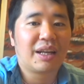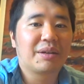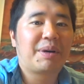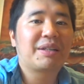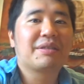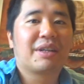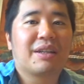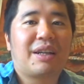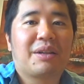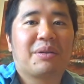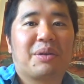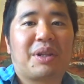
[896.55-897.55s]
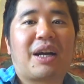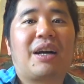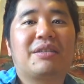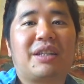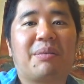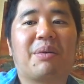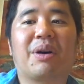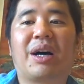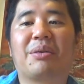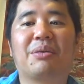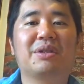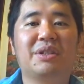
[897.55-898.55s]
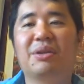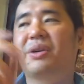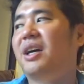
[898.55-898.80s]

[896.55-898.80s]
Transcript: あのまずはあの高くてもあのこっちを